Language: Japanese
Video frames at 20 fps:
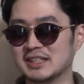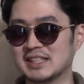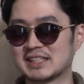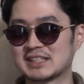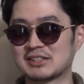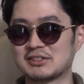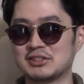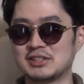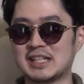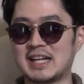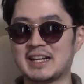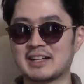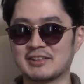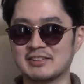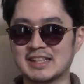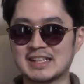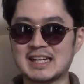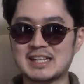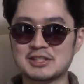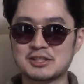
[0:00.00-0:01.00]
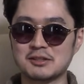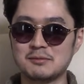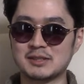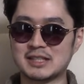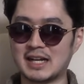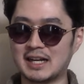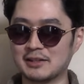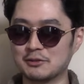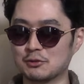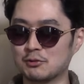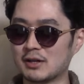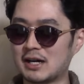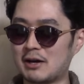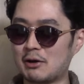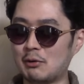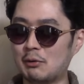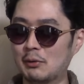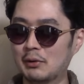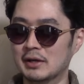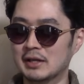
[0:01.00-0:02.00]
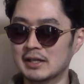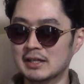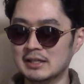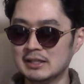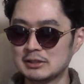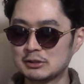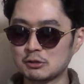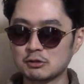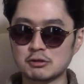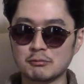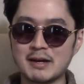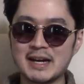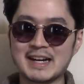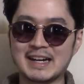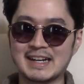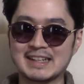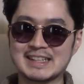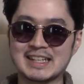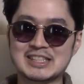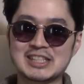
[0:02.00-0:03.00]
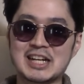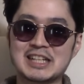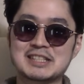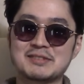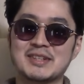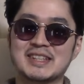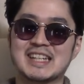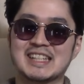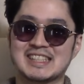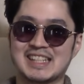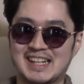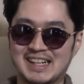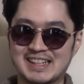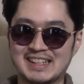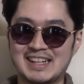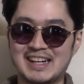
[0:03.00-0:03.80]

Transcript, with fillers: ディスるじゃないけどネタにするみたいな動画をちょっと前から出し始めたじゃん、